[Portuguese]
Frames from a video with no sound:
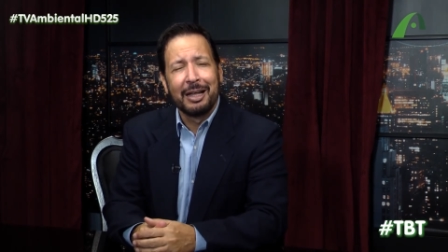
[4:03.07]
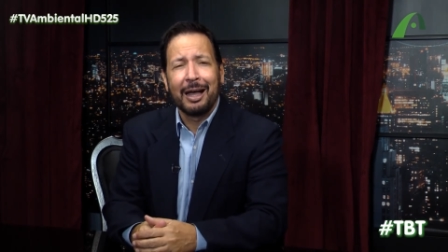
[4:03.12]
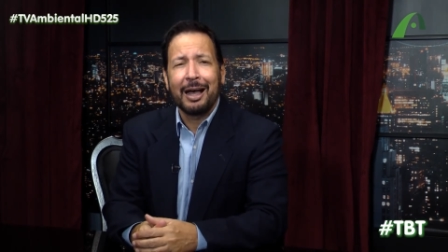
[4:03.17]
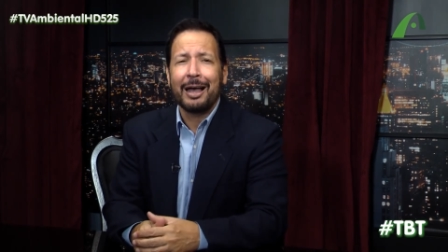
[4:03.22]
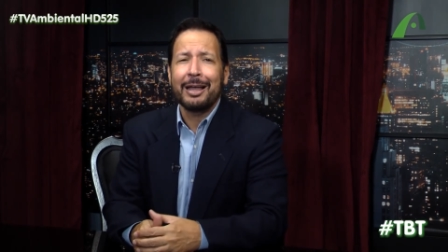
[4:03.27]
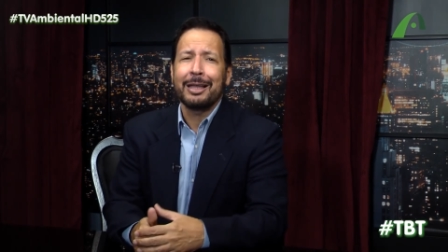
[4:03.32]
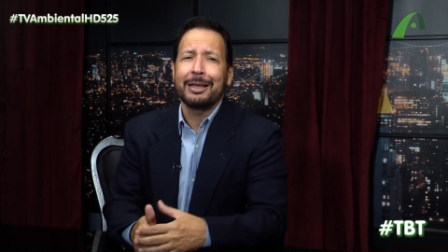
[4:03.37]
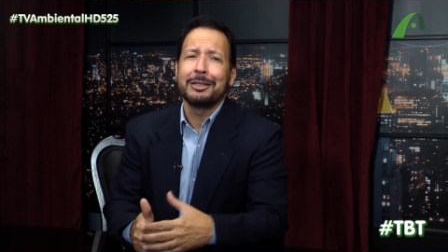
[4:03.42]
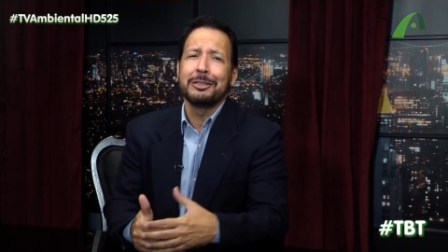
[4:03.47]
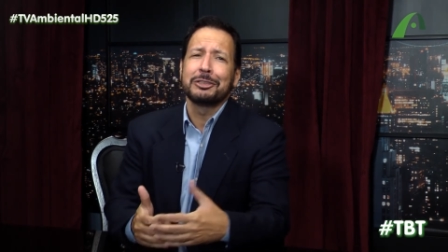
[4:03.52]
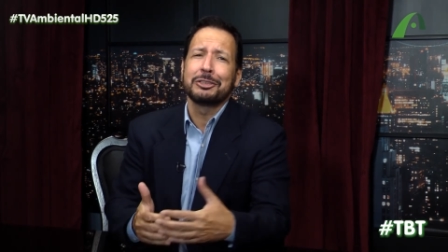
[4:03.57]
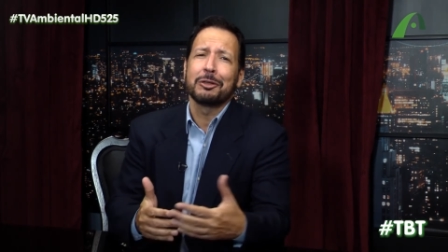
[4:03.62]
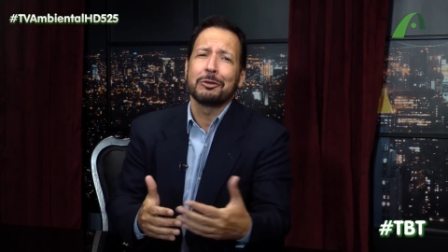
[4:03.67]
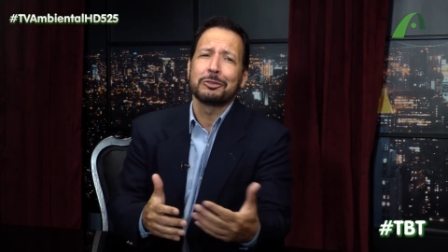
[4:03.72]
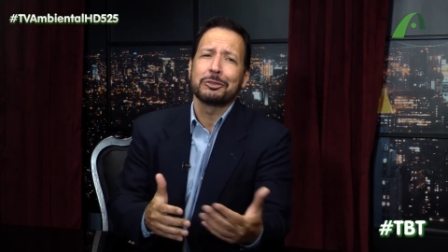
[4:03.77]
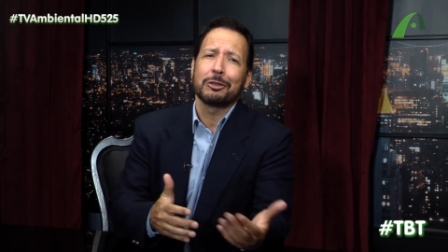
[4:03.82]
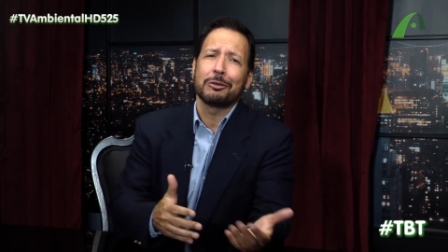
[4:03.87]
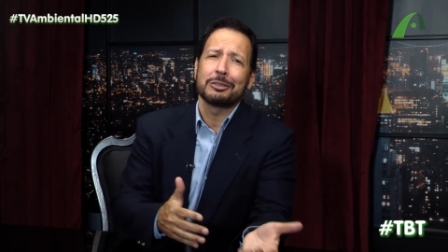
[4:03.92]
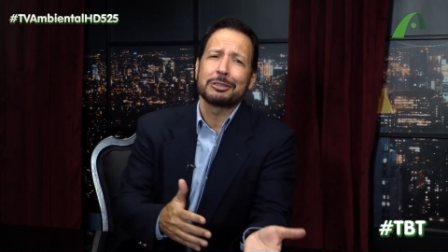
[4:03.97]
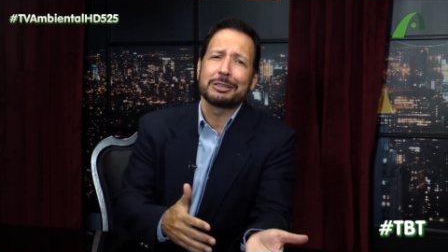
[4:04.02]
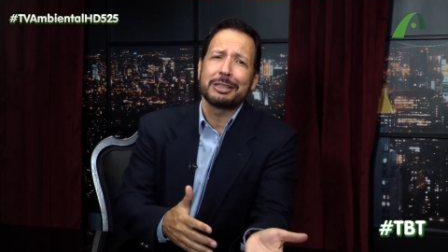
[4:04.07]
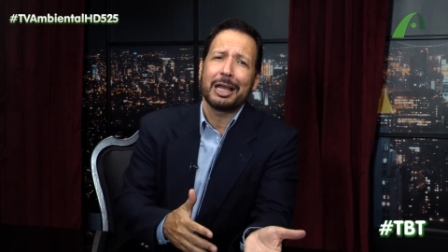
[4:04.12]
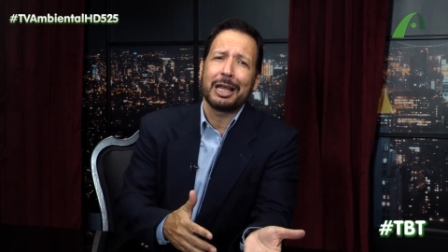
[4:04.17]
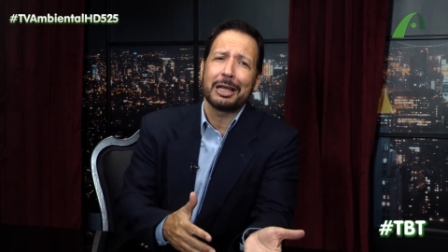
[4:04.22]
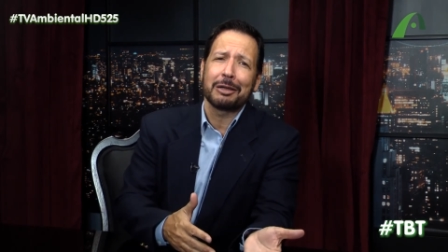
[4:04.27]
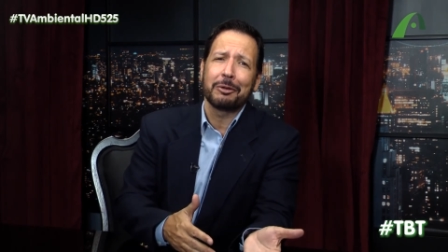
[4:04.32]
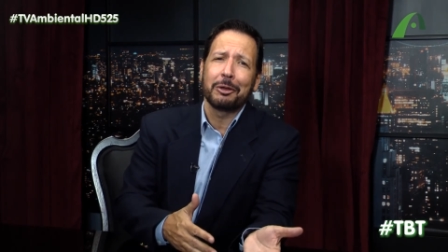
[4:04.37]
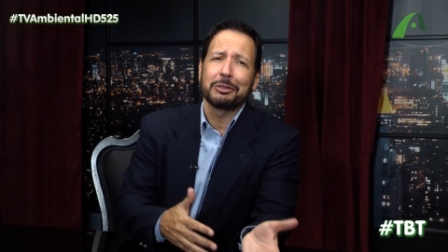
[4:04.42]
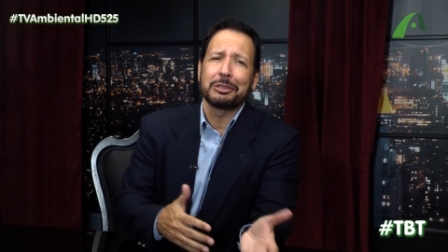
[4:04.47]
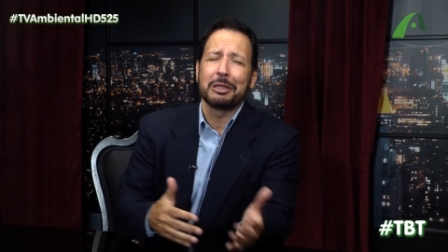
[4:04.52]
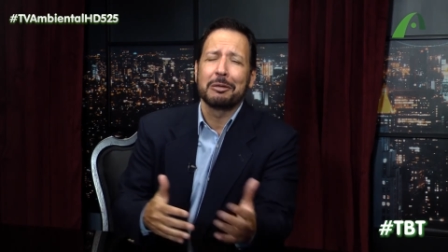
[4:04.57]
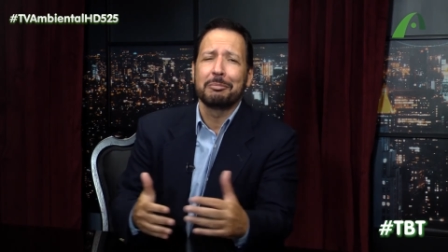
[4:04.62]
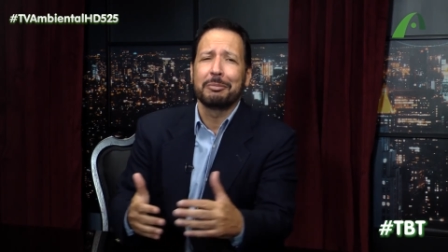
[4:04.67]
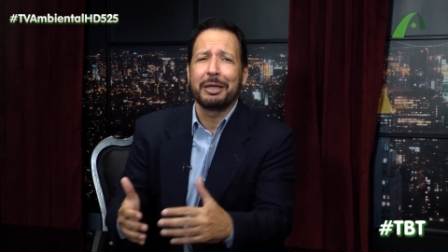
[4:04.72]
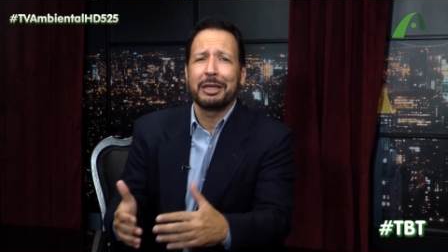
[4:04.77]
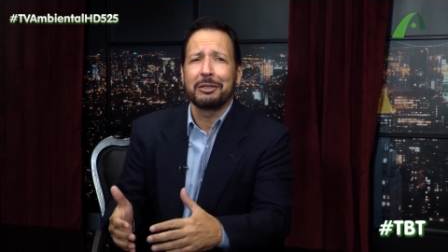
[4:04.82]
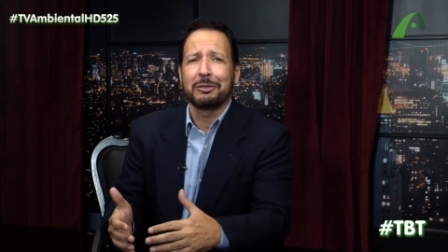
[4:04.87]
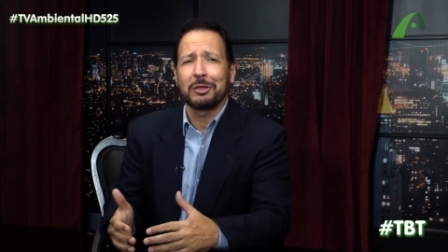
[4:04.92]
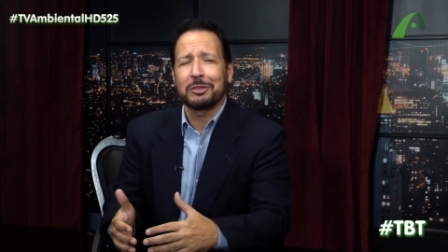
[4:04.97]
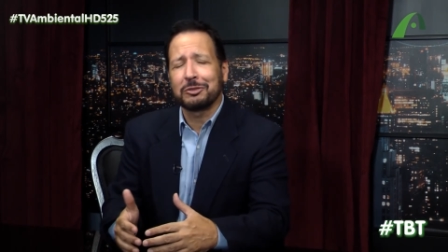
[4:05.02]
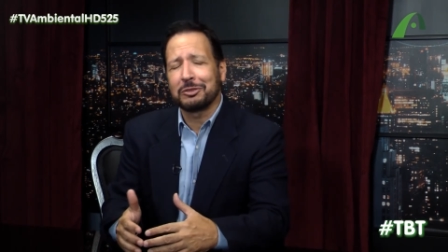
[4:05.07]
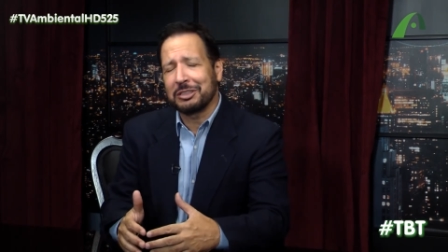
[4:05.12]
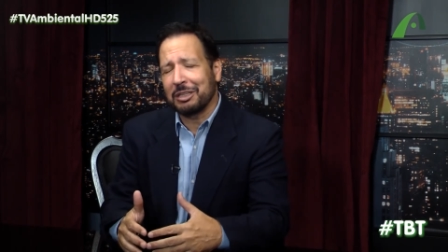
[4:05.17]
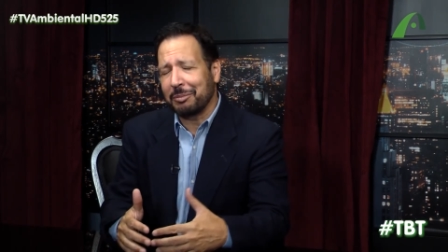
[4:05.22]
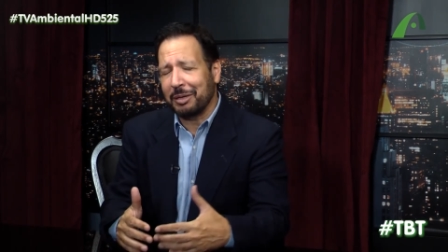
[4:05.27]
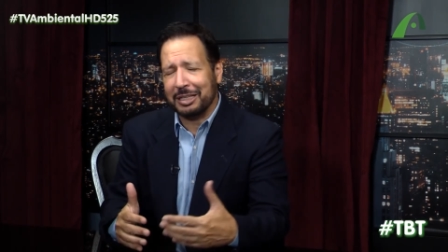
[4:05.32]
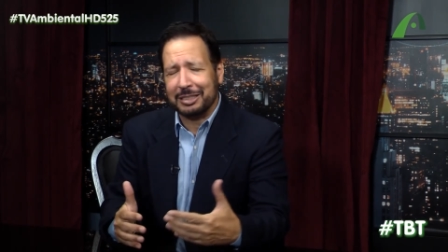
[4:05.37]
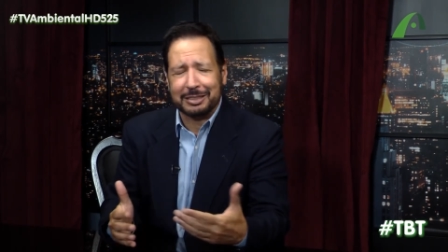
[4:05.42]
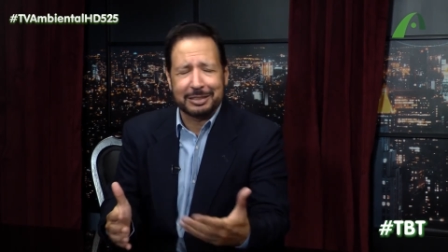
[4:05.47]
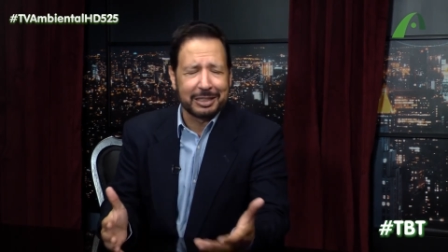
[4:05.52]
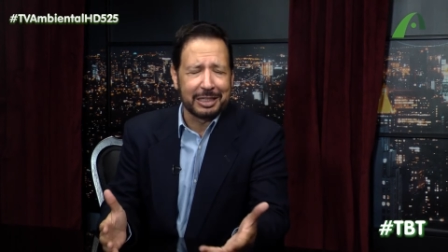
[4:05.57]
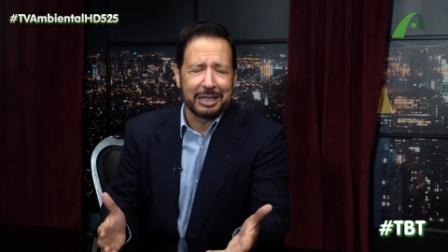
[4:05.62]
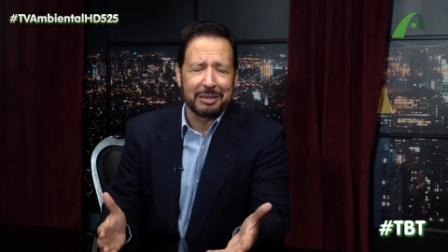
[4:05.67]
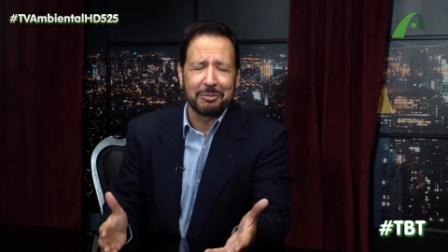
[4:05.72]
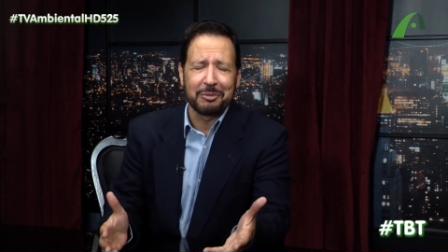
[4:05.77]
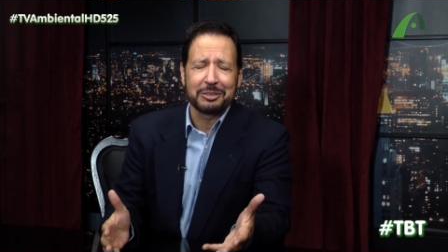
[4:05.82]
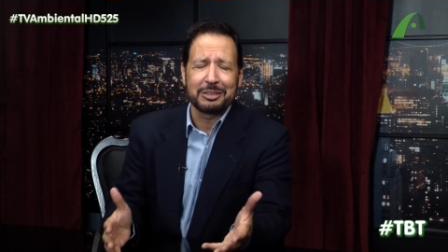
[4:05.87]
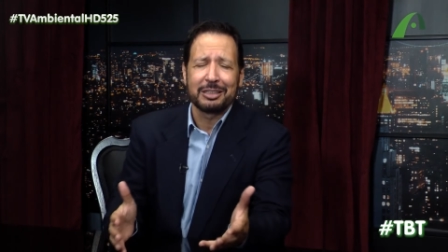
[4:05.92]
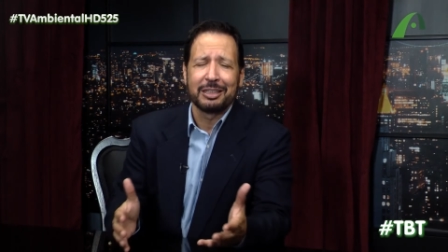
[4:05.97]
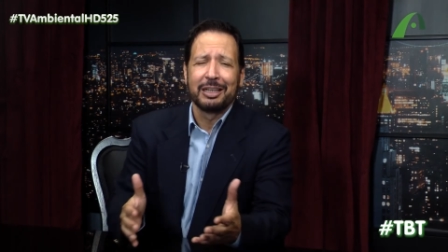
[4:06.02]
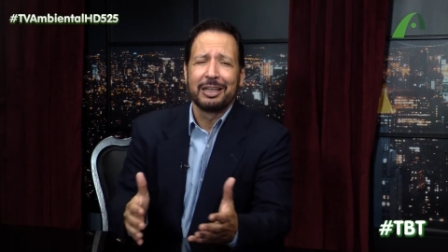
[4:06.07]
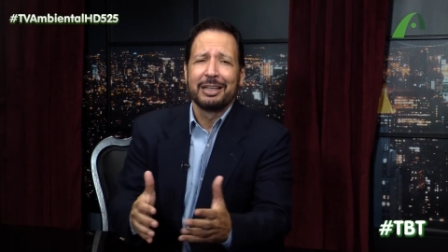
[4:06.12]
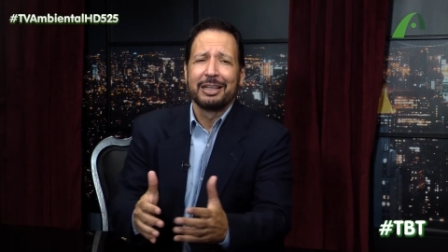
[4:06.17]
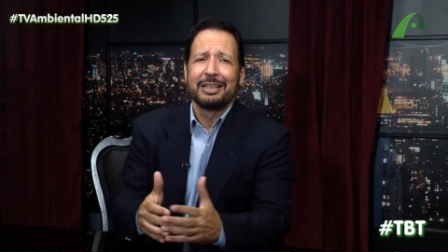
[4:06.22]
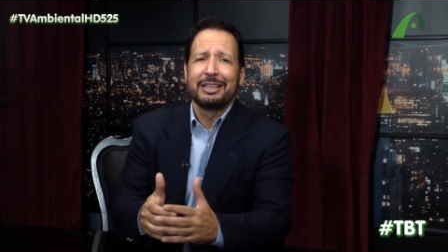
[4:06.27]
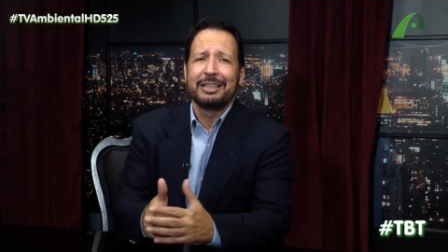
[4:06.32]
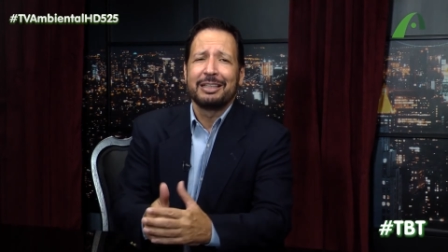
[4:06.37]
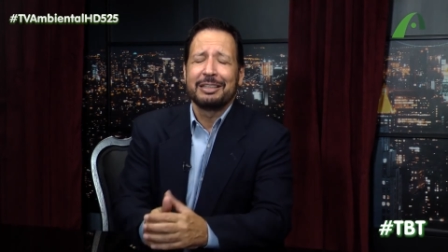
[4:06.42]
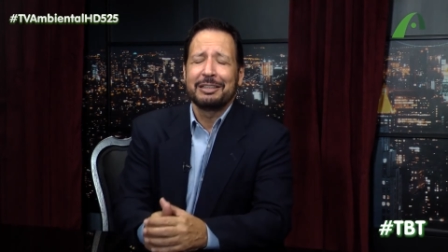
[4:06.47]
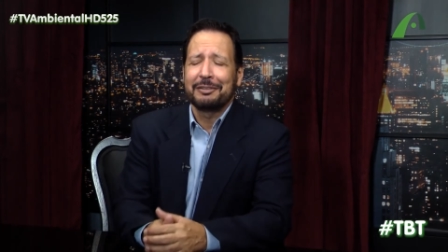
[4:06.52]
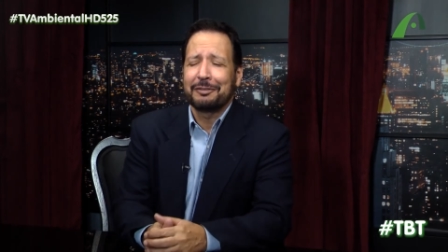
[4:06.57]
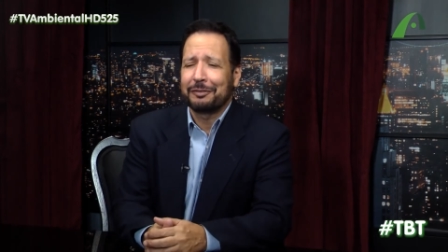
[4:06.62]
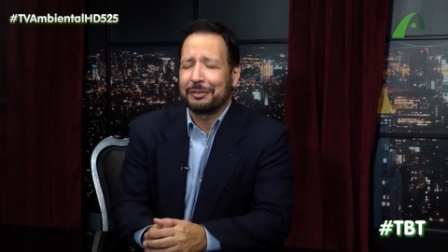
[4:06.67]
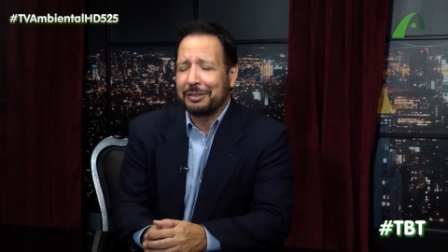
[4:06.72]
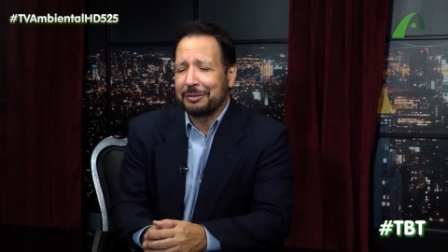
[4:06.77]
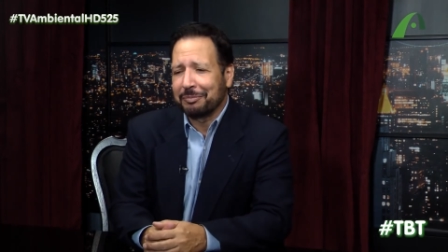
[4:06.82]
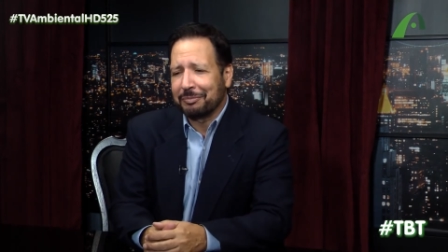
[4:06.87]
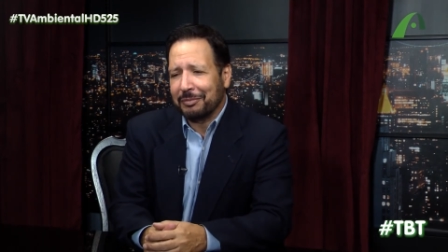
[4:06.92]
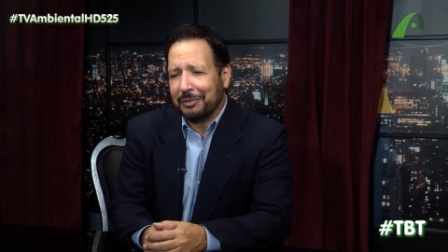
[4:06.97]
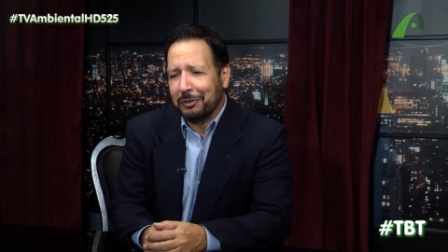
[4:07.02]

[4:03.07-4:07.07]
Aí ela encheu os olhos d'água, eu também, nós nos abraçamos e, enfim,